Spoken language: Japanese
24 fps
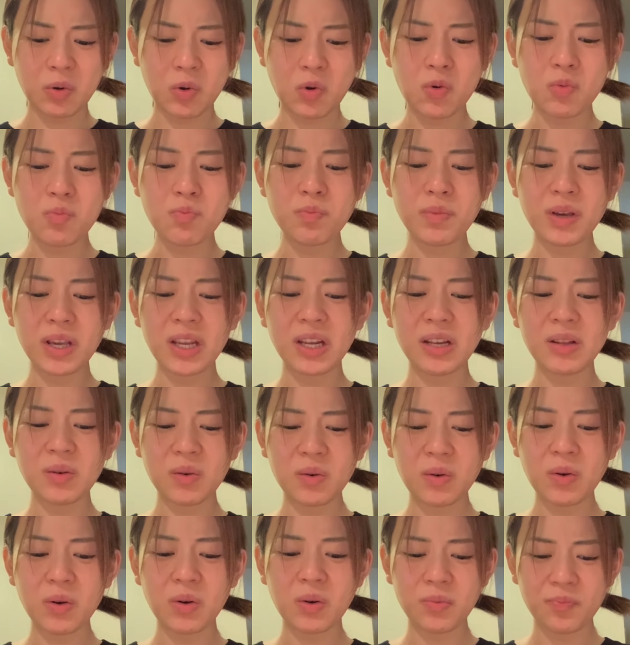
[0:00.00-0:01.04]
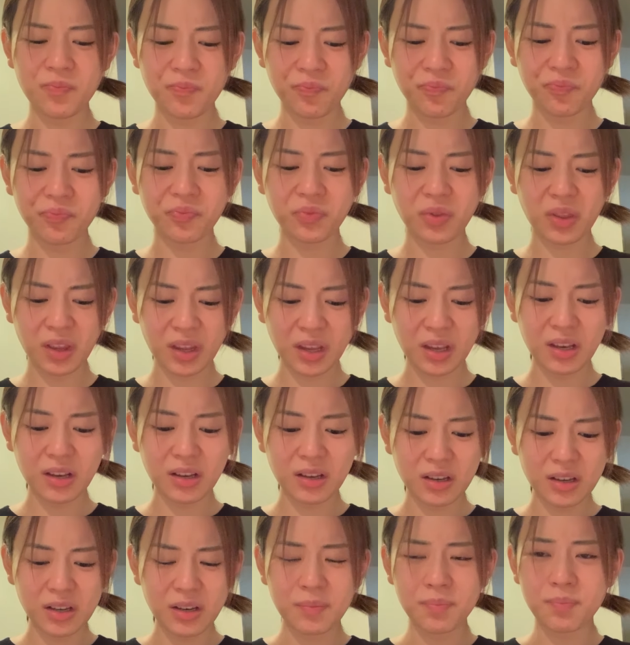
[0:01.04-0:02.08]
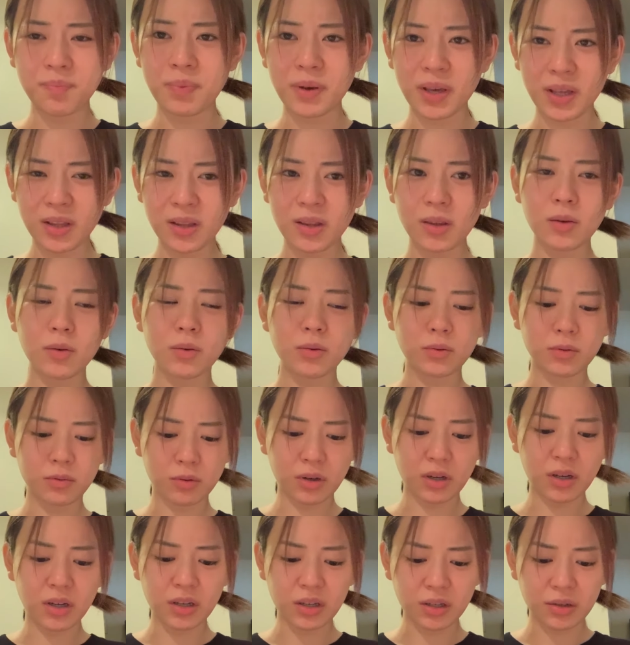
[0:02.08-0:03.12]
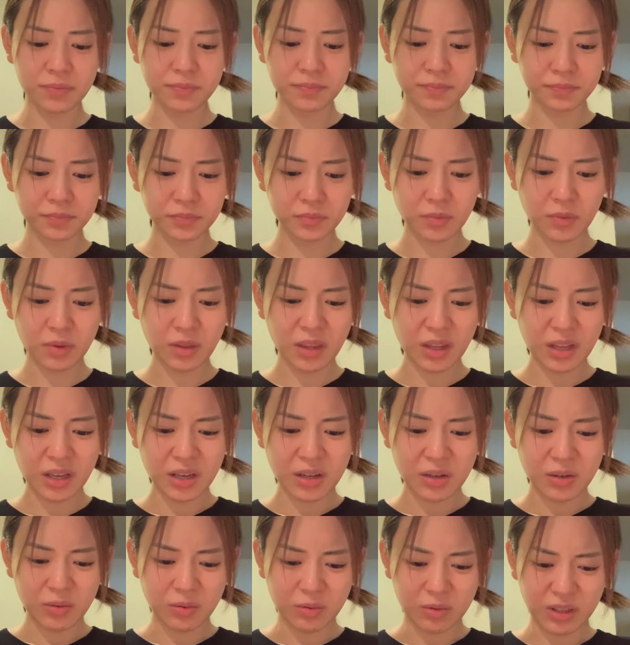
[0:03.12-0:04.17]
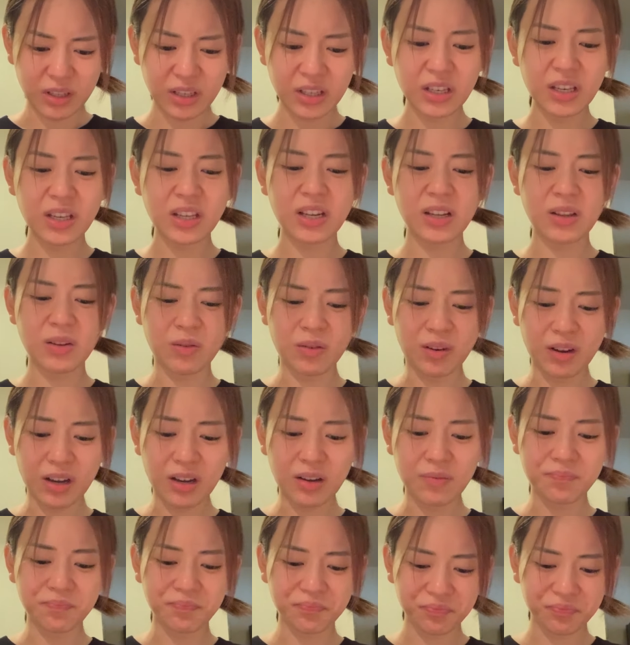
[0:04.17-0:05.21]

コンビニの弁当とかおにぎりとかもう